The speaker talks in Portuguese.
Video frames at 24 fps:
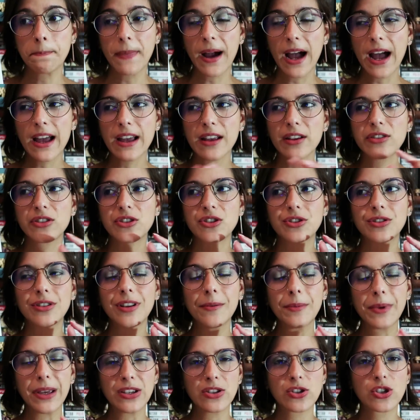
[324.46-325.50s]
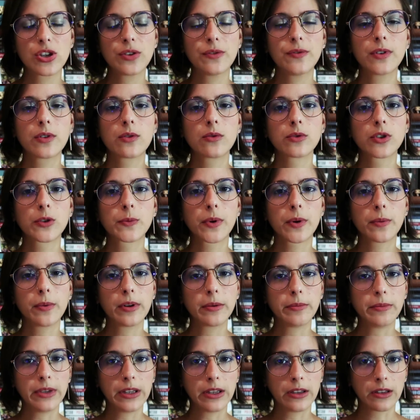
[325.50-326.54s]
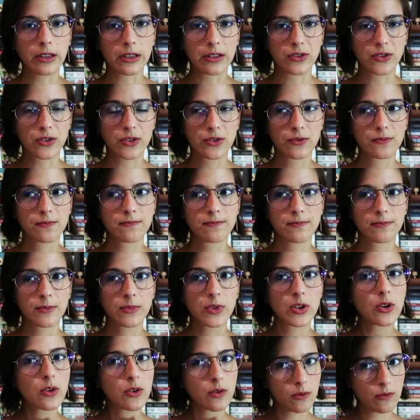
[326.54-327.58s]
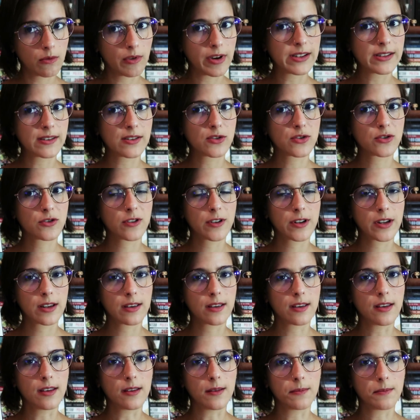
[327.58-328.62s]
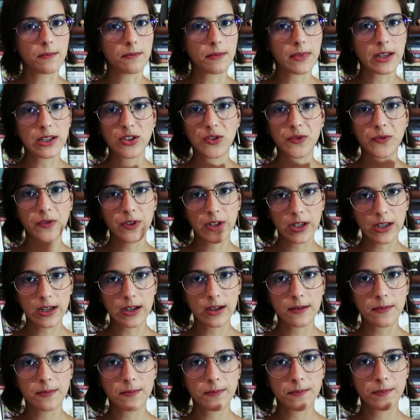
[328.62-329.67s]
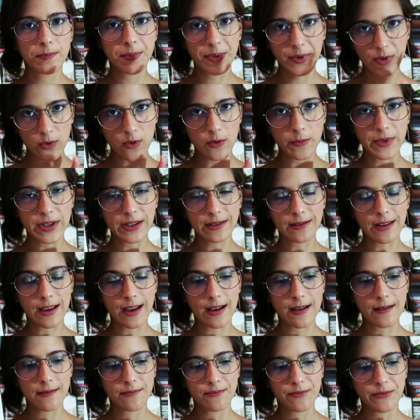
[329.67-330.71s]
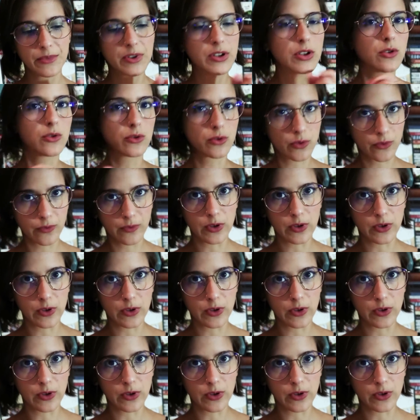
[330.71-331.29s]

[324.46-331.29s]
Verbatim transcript: mas também tive alguns probleminhas com essa história aqui, mas fica para comentar em outro